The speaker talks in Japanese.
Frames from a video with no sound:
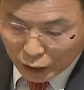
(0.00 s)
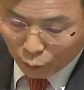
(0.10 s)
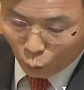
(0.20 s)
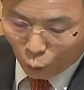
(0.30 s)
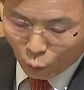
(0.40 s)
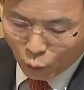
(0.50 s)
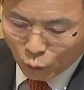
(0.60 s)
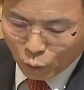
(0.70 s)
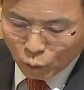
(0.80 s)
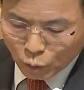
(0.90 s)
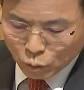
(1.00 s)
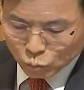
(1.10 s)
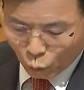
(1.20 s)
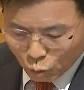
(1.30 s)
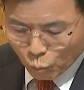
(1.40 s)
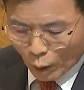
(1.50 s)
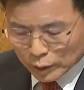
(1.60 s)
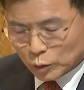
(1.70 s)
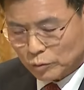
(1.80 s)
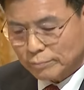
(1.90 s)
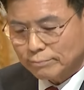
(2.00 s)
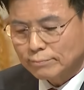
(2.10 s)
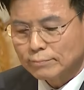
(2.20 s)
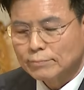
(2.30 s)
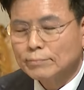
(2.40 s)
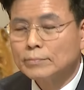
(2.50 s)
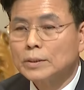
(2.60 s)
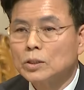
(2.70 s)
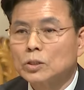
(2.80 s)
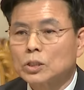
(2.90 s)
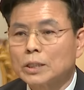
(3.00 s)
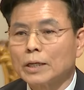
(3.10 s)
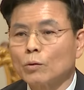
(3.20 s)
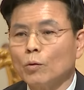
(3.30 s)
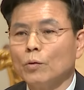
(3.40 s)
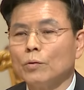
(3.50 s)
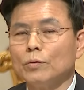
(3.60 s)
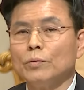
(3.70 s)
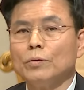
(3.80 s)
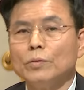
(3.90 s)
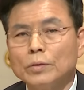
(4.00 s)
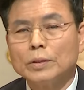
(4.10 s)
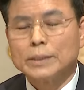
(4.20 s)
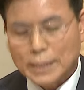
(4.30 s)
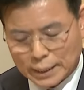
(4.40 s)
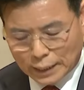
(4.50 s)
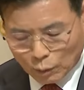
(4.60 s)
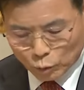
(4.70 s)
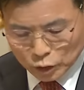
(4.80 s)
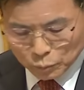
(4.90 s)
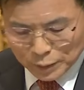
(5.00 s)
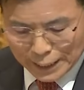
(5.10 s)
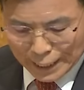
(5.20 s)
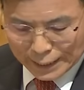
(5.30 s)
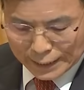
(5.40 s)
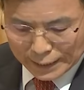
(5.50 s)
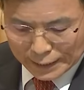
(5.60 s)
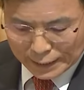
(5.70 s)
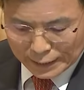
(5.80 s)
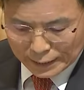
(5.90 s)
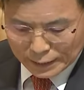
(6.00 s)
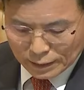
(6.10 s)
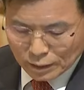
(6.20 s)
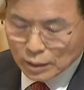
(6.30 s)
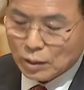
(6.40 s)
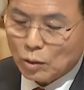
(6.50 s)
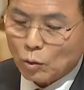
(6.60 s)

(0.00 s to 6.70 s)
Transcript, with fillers: 一つのコミュニティの中でお互いがお互いに寄り添い世話をする時代だと定義して